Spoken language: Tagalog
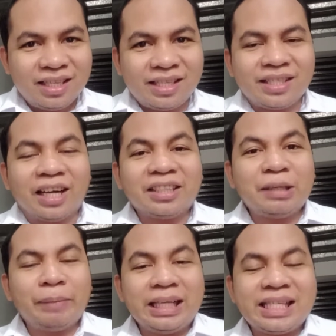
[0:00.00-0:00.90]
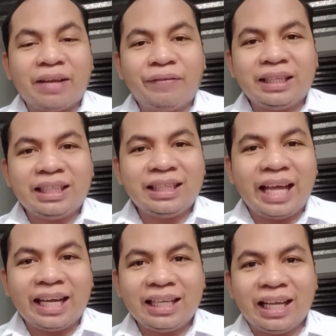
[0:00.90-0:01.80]
Starting May 17
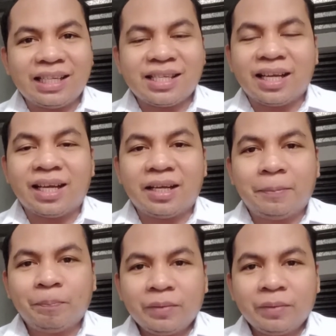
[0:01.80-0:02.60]
dahil nasa